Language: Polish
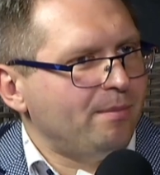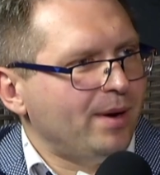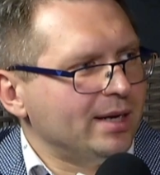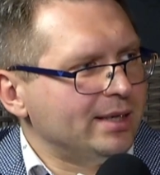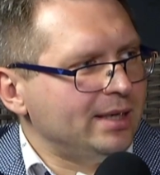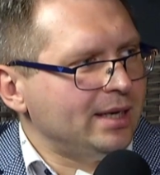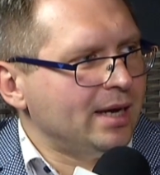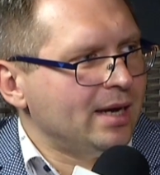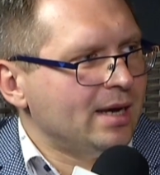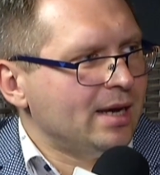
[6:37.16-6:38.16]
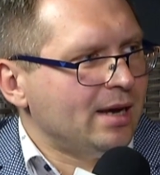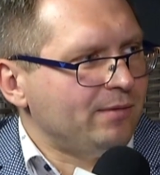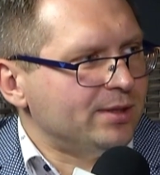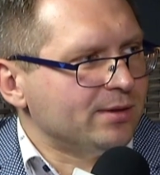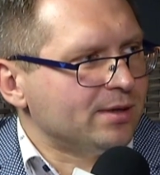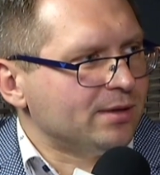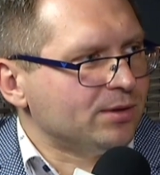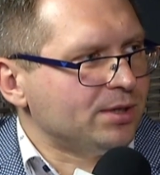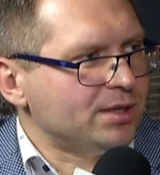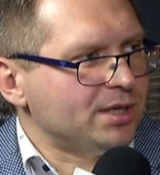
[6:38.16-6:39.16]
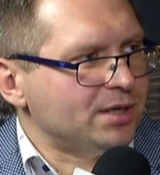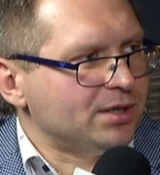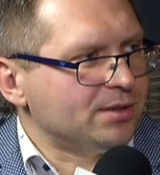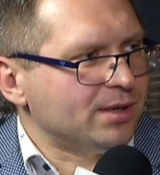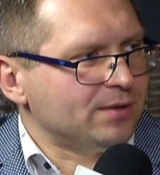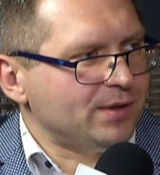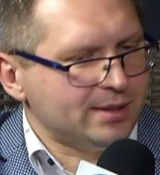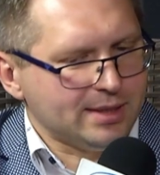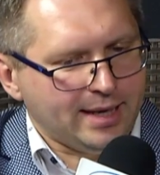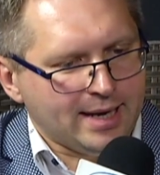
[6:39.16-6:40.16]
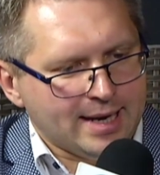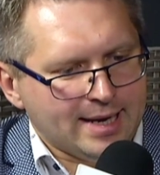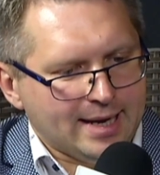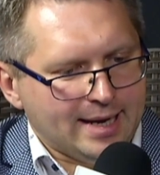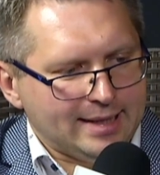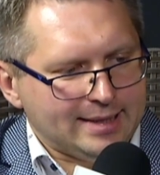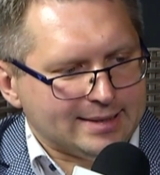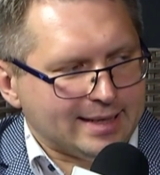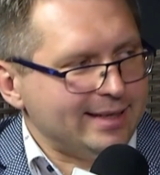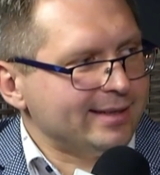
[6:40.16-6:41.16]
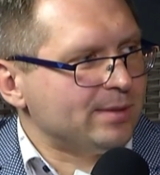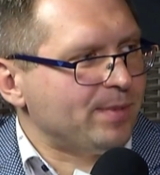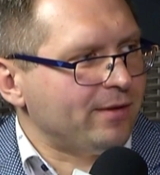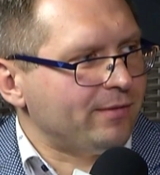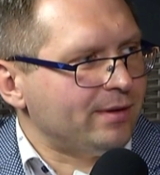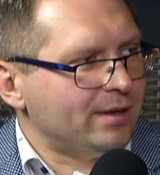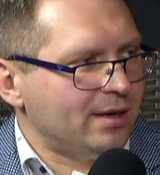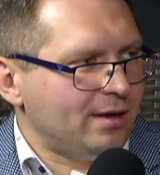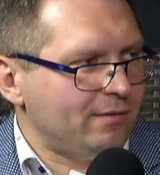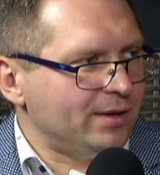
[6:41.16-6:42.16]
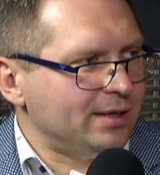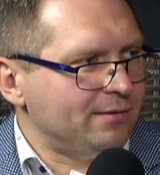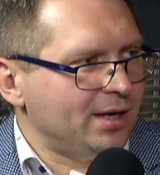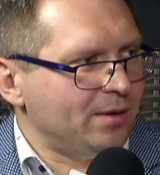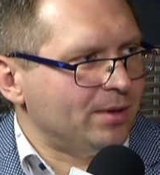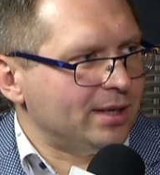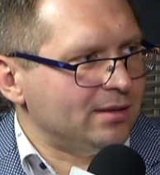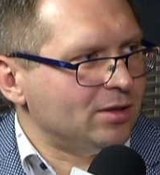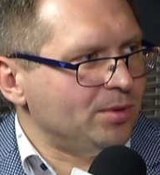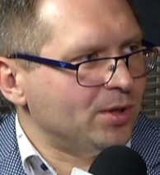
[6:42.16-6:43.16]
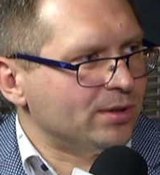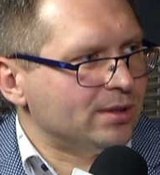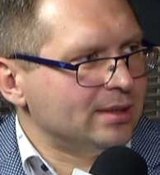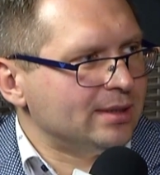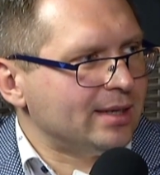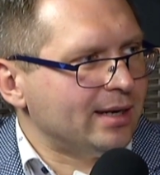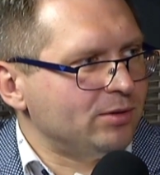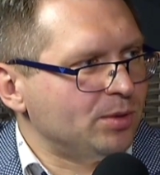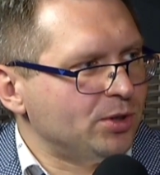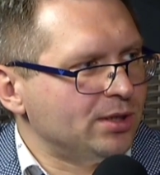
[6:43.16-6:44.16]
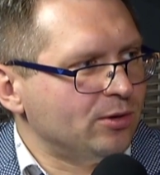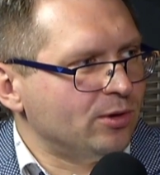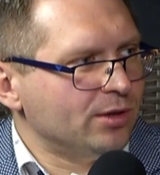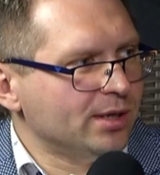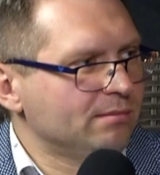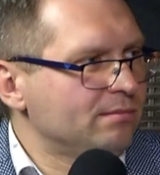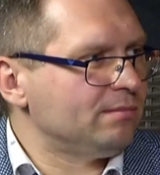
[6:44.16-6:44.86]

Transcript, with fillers: banki widzą, co, co się dzieje, że coraz więcej e, też takich spraw wygrywają kredytobiorcy, starają się pójść na ugodę?